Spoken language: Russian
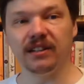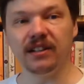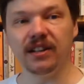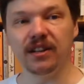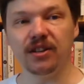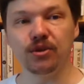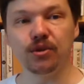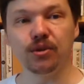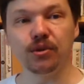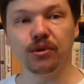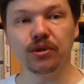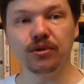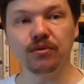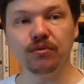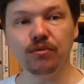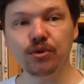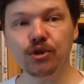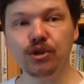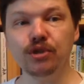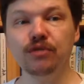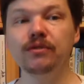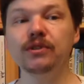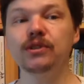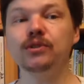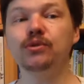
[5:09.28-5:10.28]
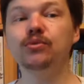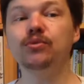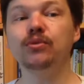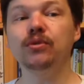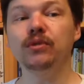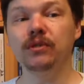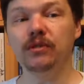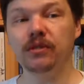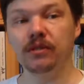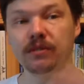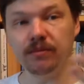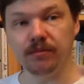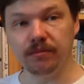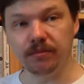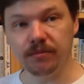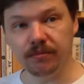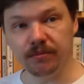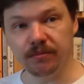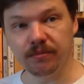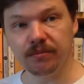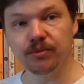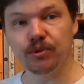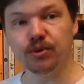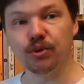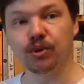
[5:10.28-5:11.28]
Да, что-то случилось, ну, э,
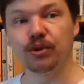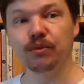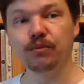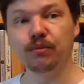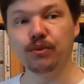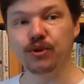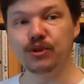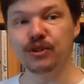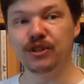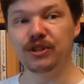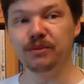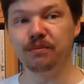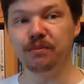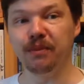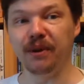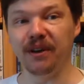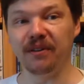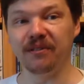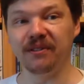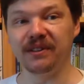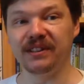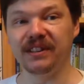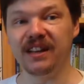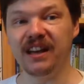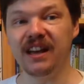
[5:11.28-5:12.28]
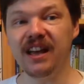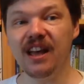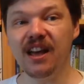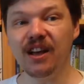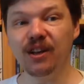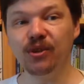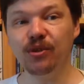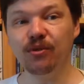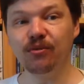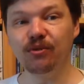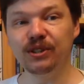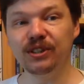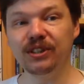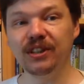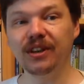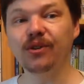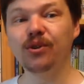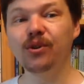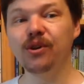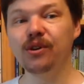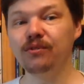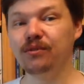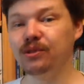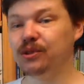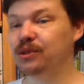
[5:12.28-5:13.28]
что-то можно исправить, да, но вот
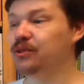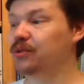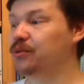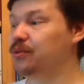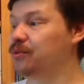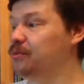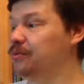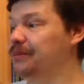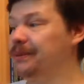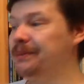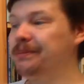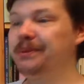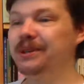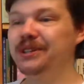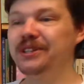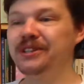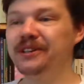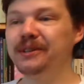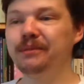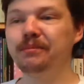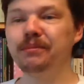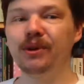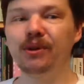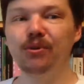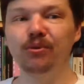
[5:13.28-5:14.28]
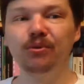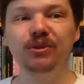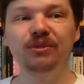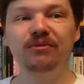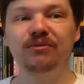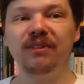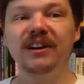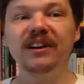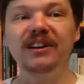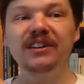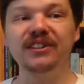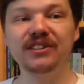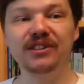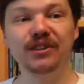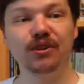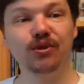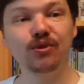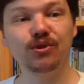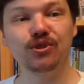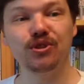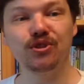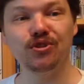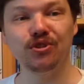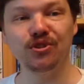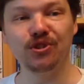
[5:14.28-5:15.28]
такое вот э, быть рыбкой унывакой не
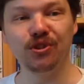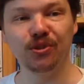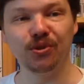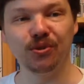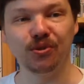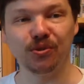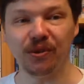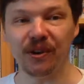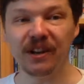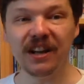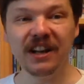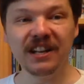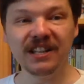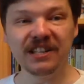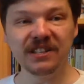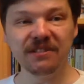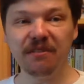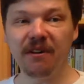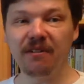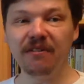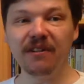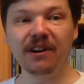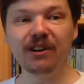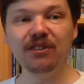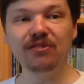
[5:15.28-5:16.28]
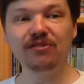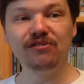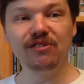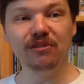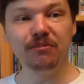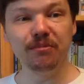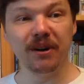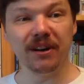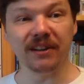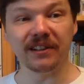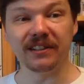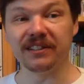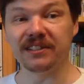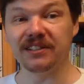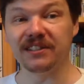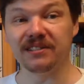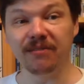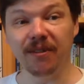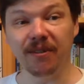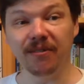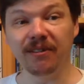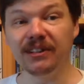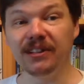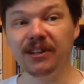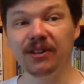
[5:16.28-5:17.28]
хочет никто. Целовака улыбака, эти
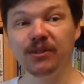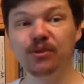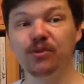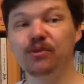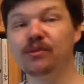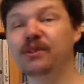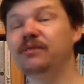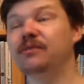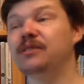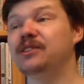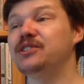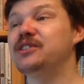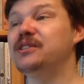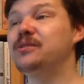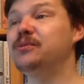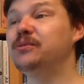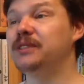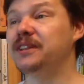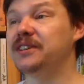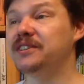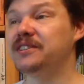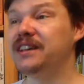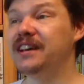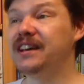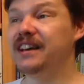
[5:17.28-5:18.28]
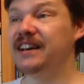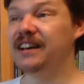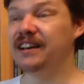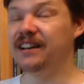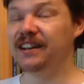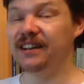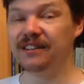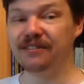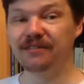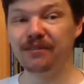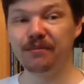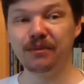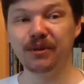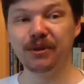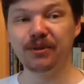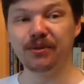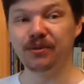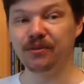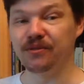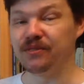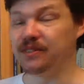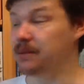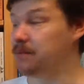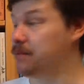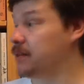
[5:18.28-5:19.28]
слова надолго вошли у нас э, в
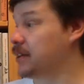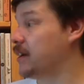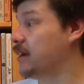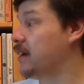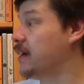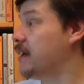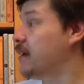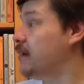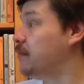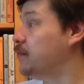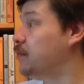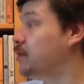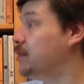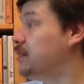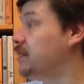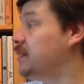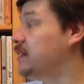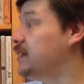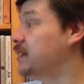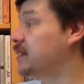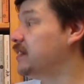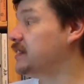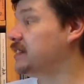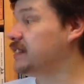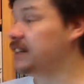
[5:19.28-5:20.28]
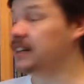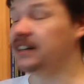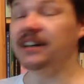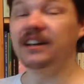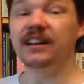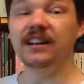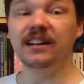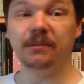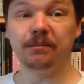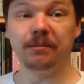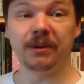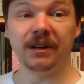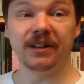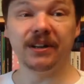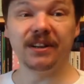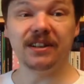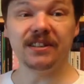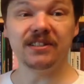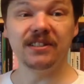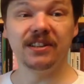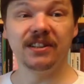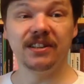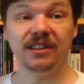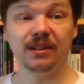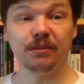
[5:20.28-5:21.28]
обиход в семье. Вот такая
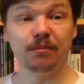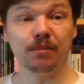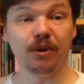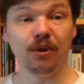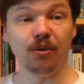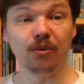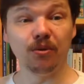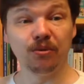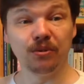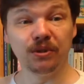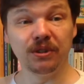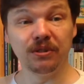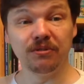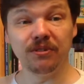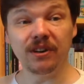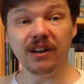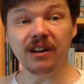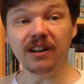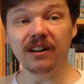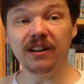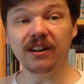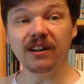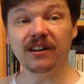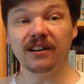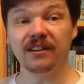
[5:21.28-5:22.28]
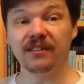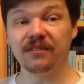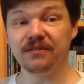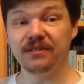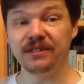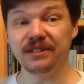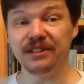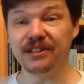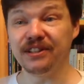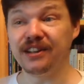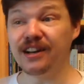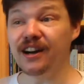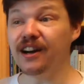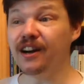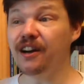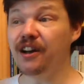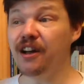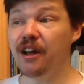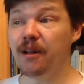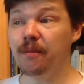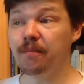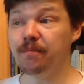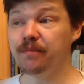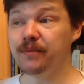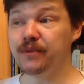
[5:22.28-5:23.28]
прекрасная рыбка унывака в стихах.
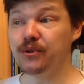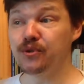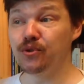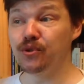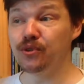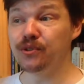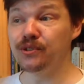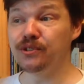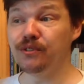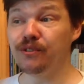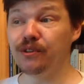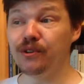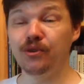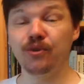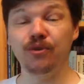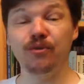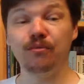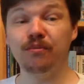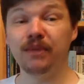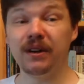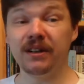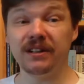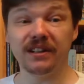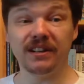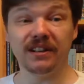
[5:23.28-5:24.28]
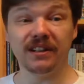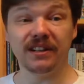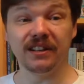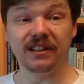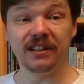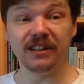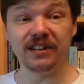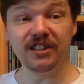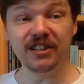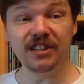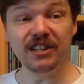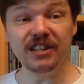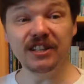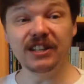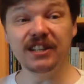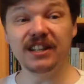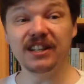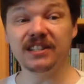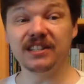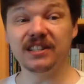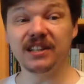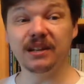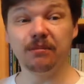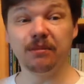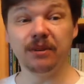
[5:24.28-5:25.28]
Еще раз говорю, маленькие книги для
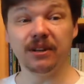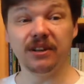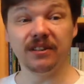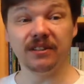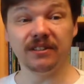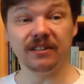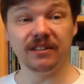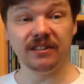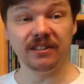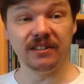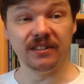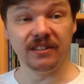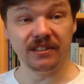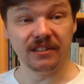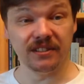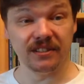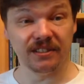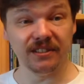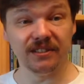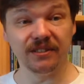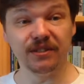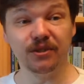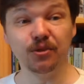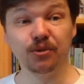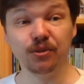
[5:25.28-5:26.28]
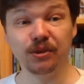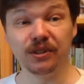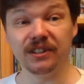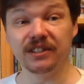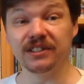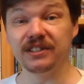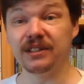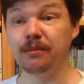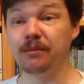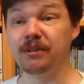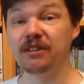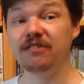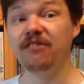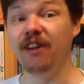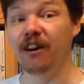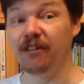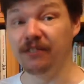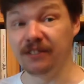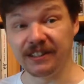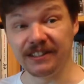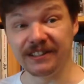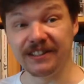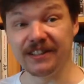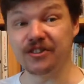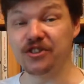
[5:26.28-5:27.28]
самых юных, самых
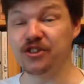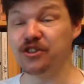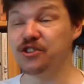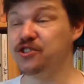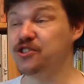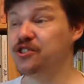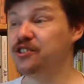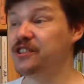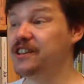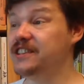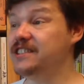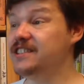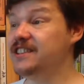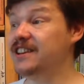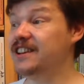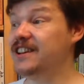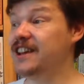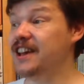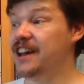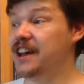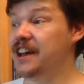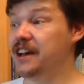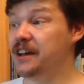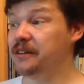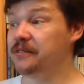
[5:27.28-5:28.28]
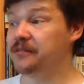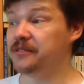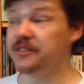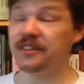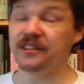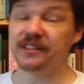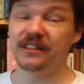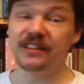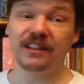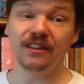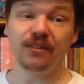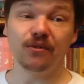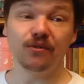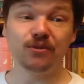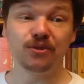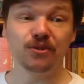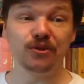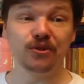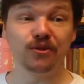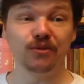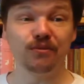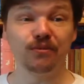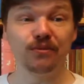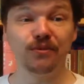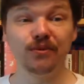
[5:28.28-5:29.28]
главных наших читателей. Всегда
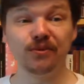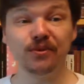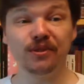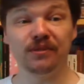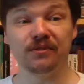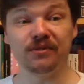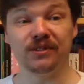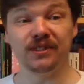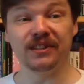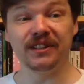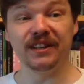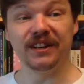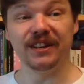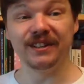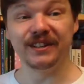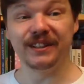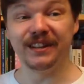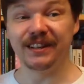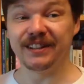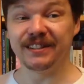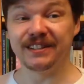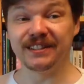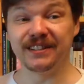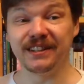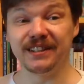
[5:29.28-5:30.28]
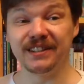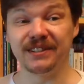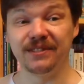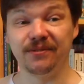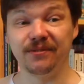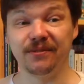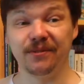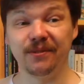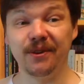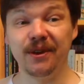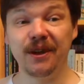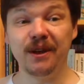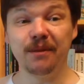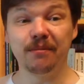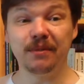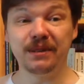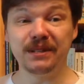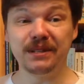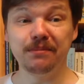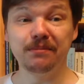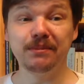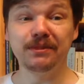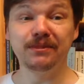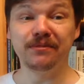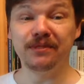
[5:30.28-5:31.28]
очень люблю и всегда о них рассказываю.
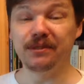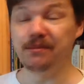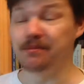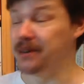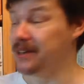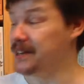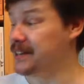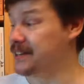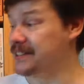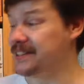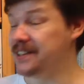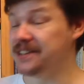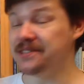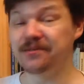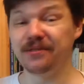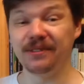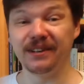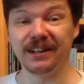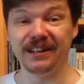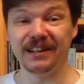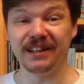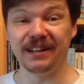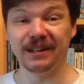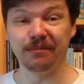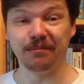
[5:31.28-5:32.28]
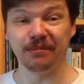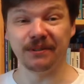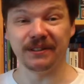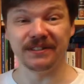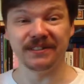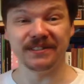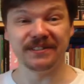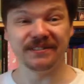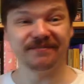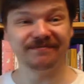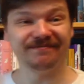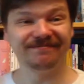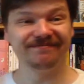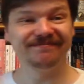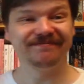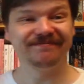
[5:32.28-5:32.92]
Спасибо за внимание. Издательство «Карьера пресса».